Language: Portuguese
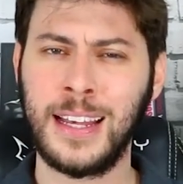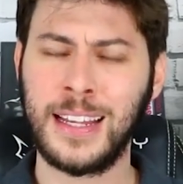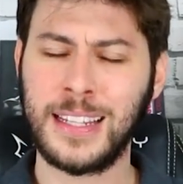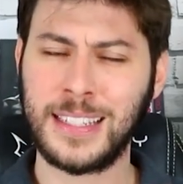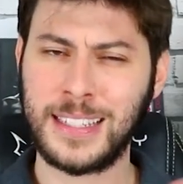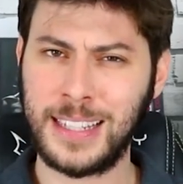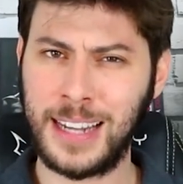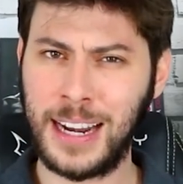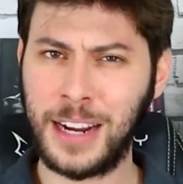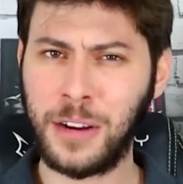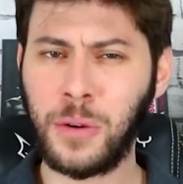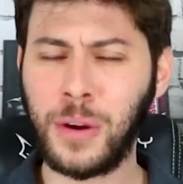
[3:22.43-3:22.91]

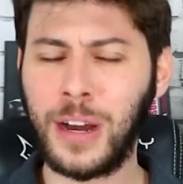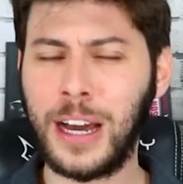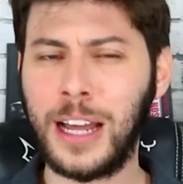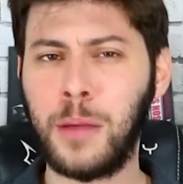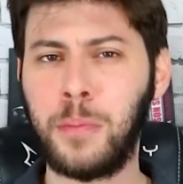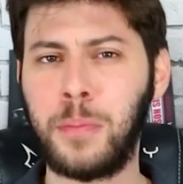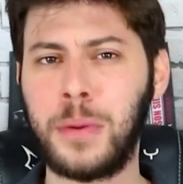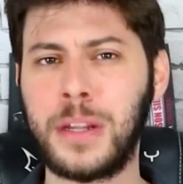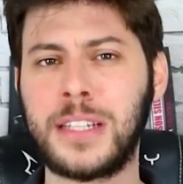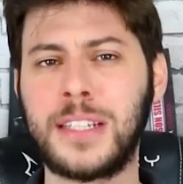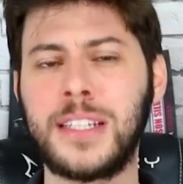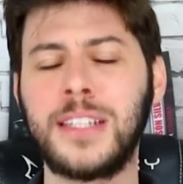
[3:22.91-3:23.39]
será que o cara
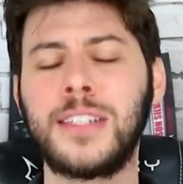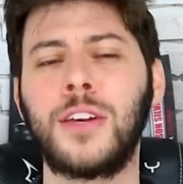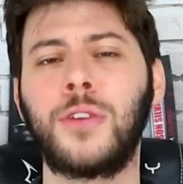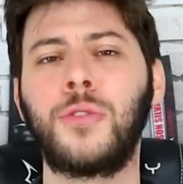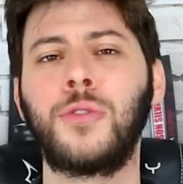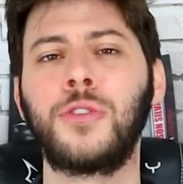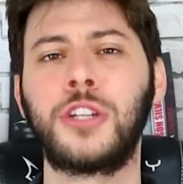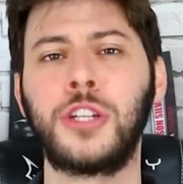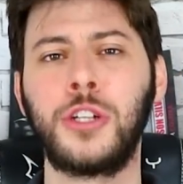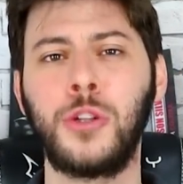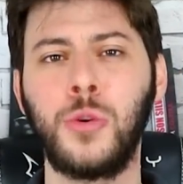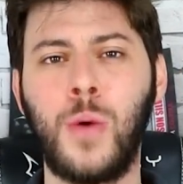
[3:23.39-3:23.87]
precisa
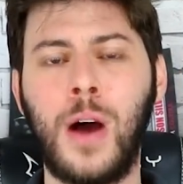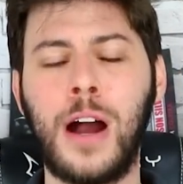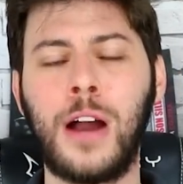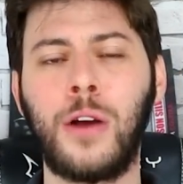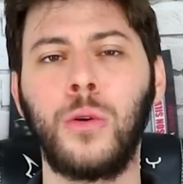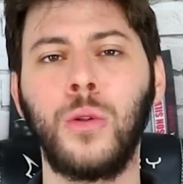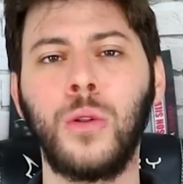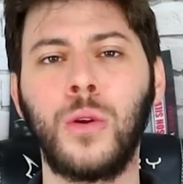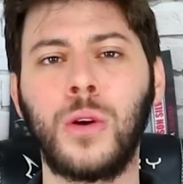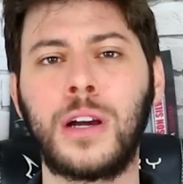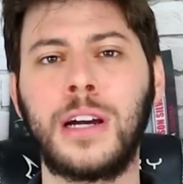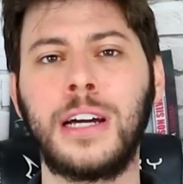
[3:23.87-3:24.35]
continuar
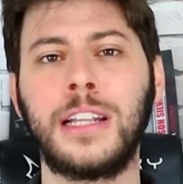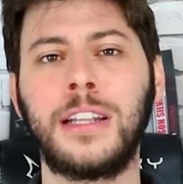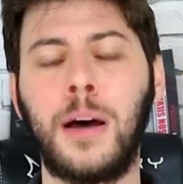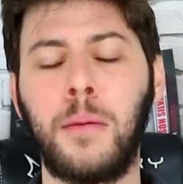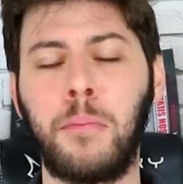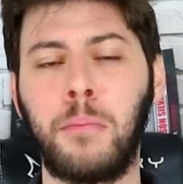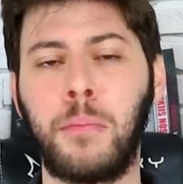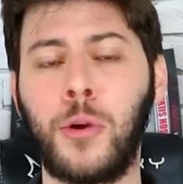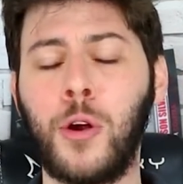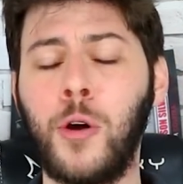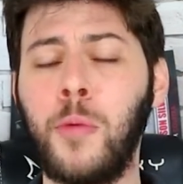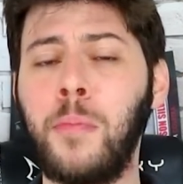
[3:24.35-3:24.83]
colocando a
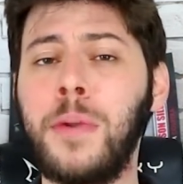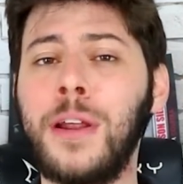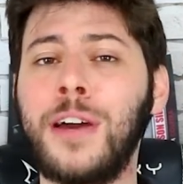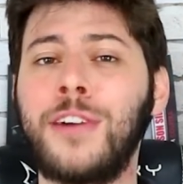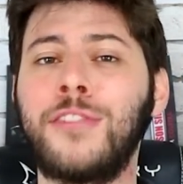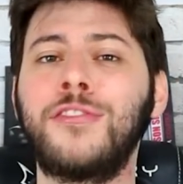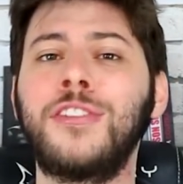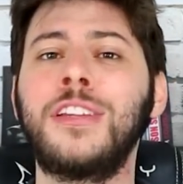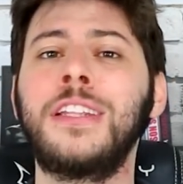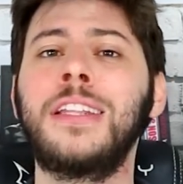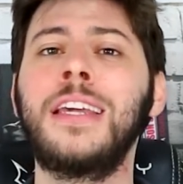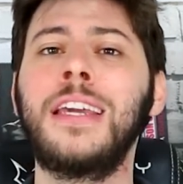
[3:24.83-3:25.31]
própria
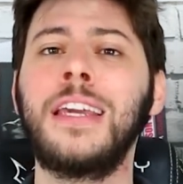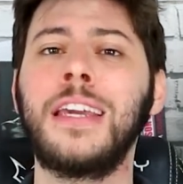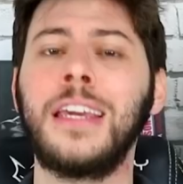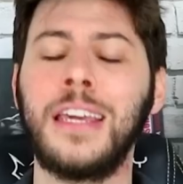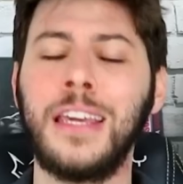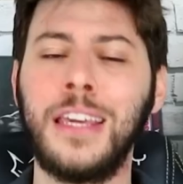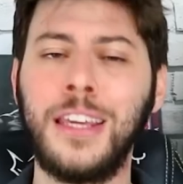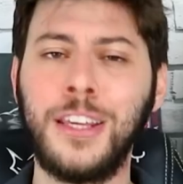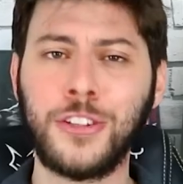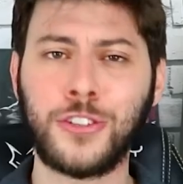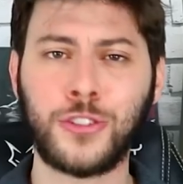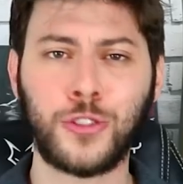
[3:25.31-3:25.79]
vida em
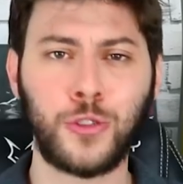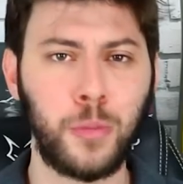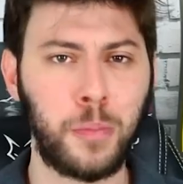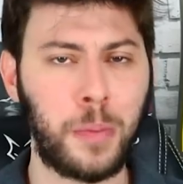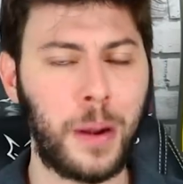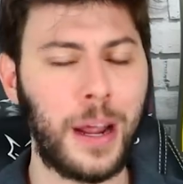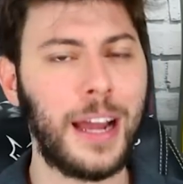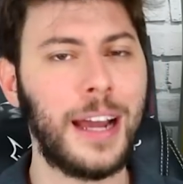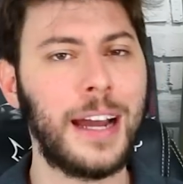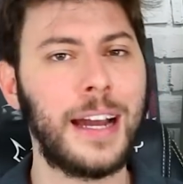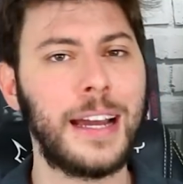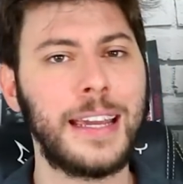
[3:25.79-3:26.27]
risco
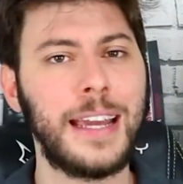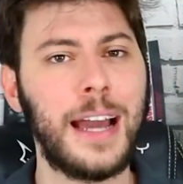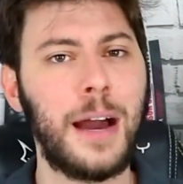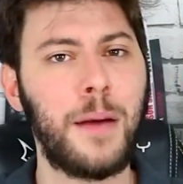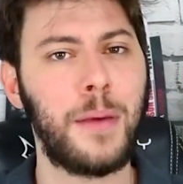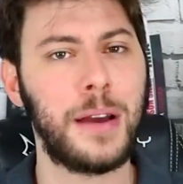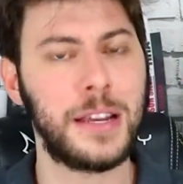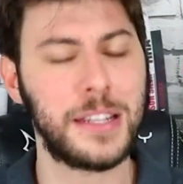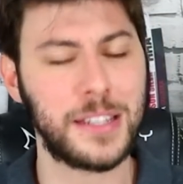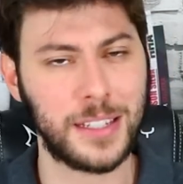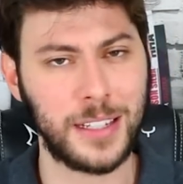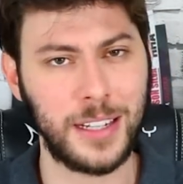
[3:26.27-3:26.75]
para ganhar
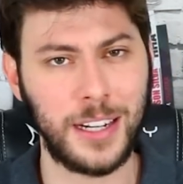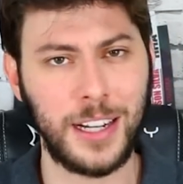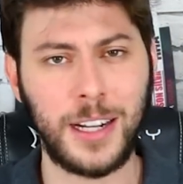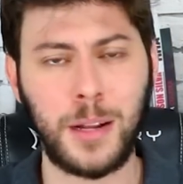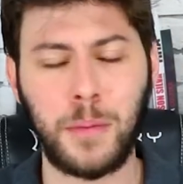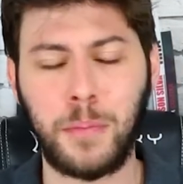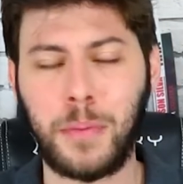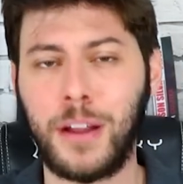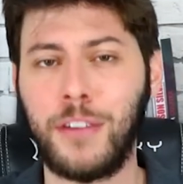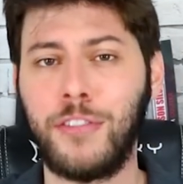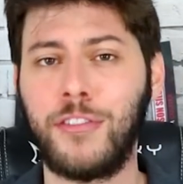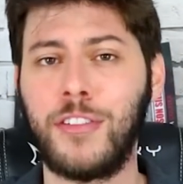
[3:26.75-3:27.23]
mais
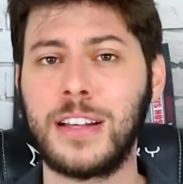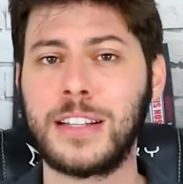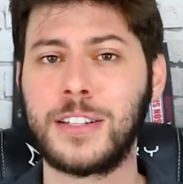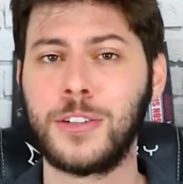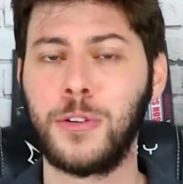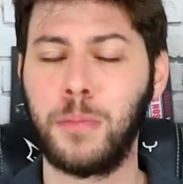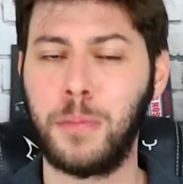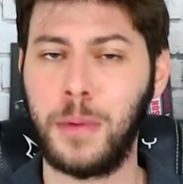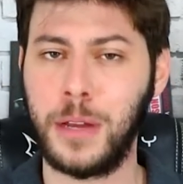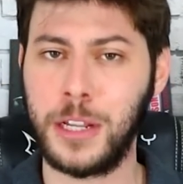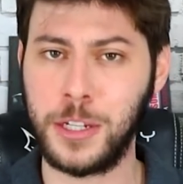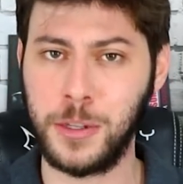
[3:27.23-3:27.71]
grana, para fazer
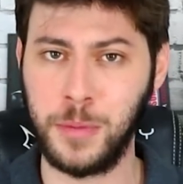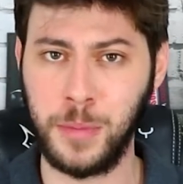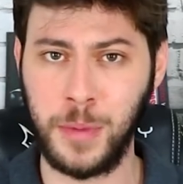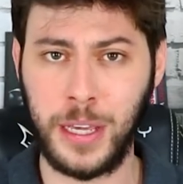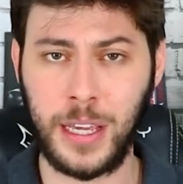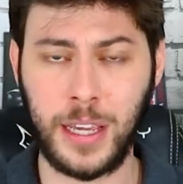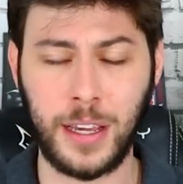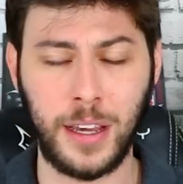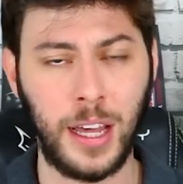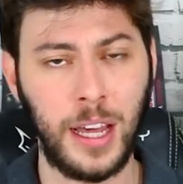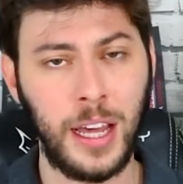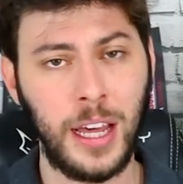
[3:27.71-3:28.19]
um pé de
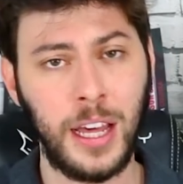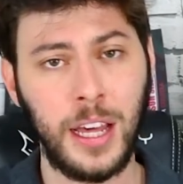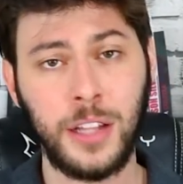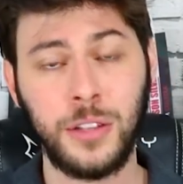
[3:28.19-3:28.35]
meia?